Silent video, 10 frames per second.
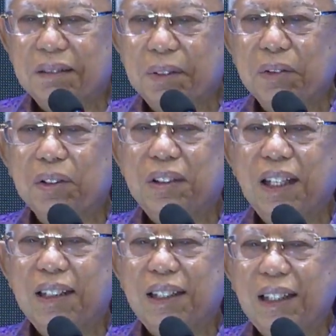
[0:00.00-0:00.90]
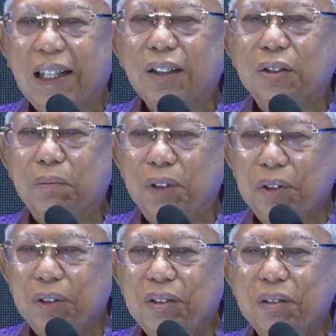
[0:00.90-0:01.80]
pengurusnya adalah
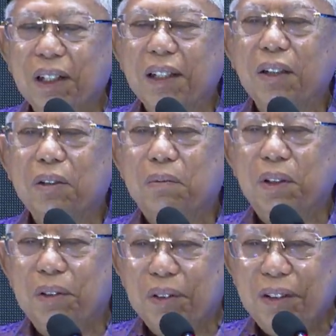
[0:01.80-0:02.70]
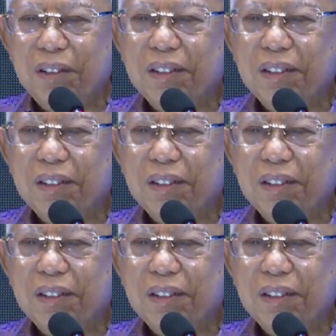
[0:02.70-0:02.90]
gubernur, wakil gubernur,